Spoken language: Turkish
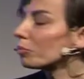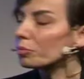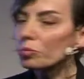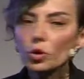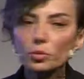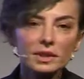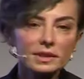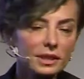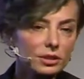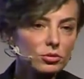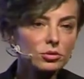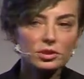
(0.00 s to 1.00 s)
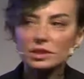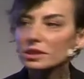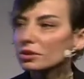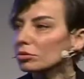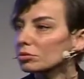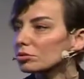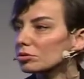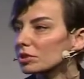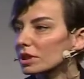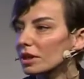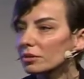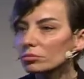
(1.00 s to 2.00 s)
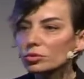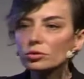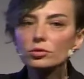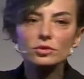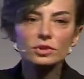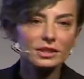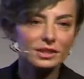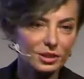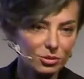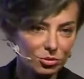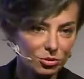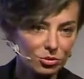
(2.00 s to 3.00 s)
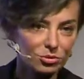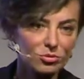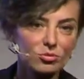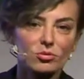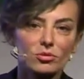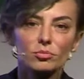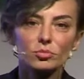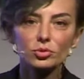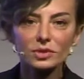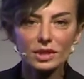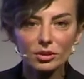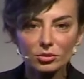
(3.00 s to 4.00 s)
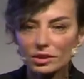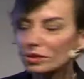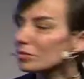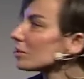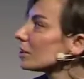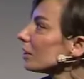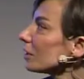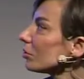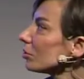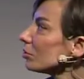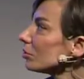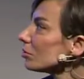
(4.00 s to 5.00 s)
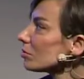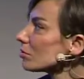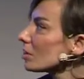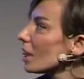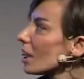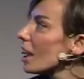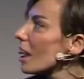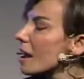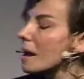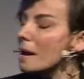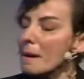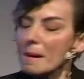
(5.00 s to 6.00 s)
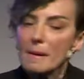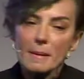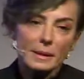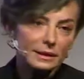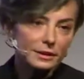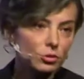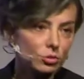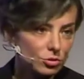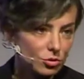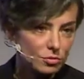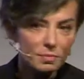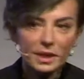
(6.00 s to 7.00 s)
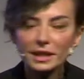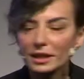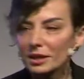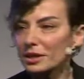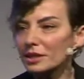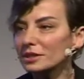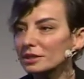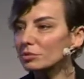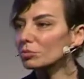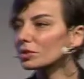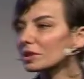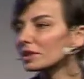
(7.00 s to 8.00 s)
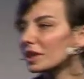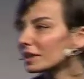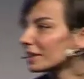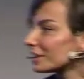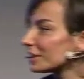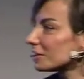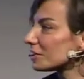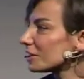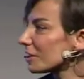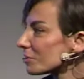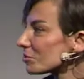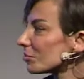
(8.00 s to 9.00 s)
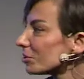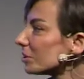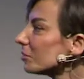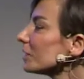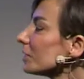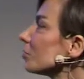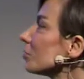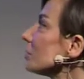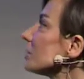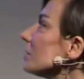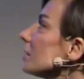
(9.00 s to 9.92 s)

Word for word: Mobil teknolojileri konuşurken bunun üzerine koyuyoruz. Bu teorinin üzerine koyuyoruz diyoruz. Peki şimdi bu kadar girişten sonra bir kurumsal